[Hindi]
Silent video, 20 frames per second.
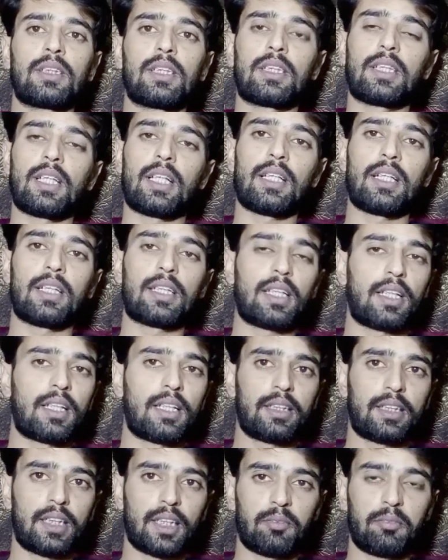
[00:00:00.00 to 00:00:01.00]
सतारह
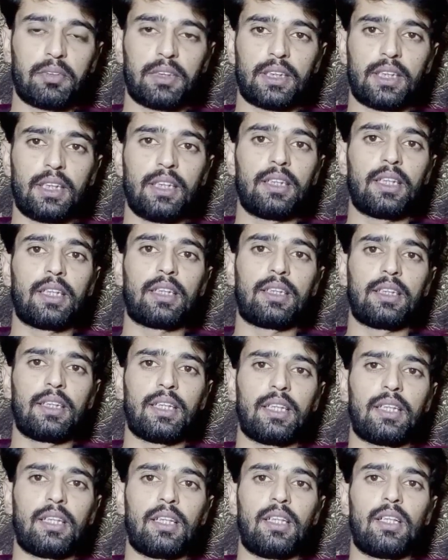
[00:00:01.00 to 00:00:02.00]
अठारह तक भी चली जाती
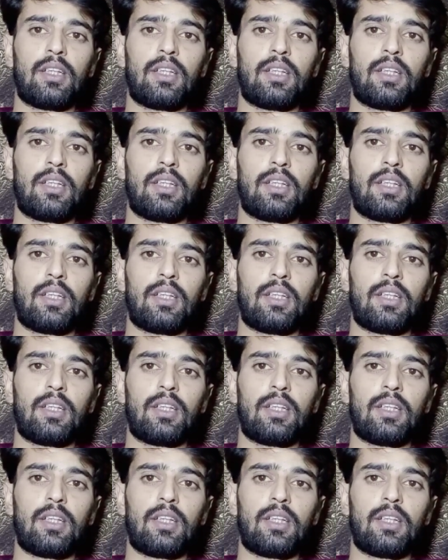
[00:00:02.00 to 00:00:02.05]
है